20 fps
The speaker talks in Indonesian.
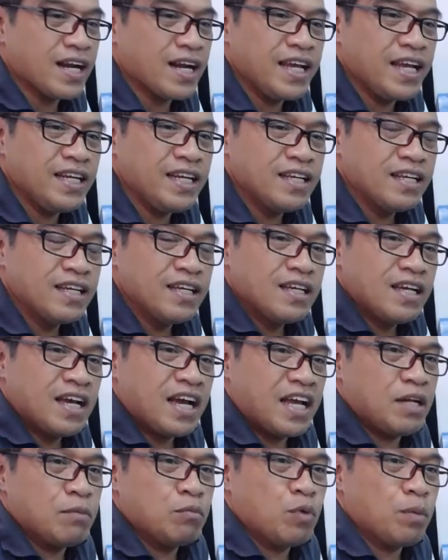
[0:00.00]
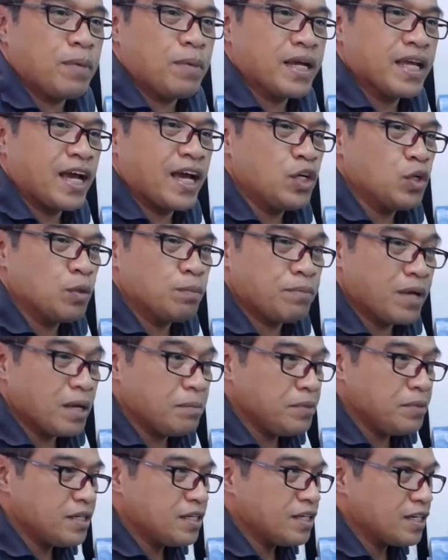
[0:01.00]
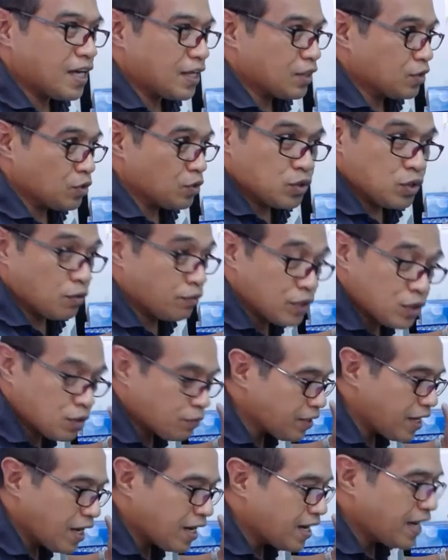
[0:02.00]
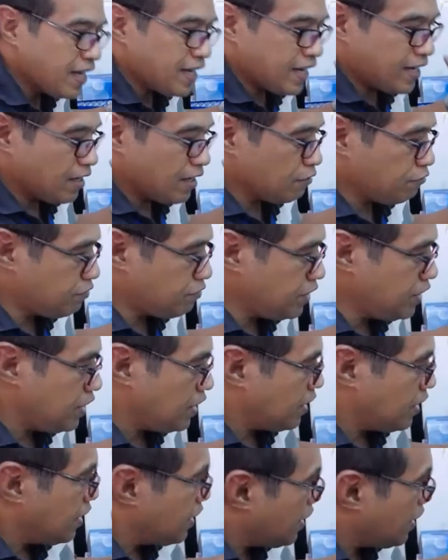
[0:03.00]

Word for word: yang lain, Anda mau pakai Adobe Premiere atau software-software yang lain, ada yang free.